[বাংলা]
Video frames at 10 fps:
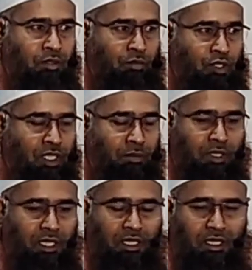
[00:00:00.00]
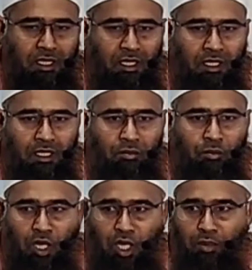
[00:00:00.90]
মুসলিমদের
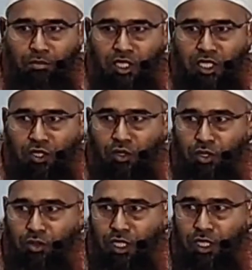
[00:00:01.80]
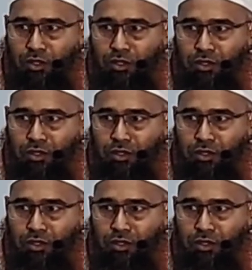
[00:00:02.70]
মহরম মাসে করণীয়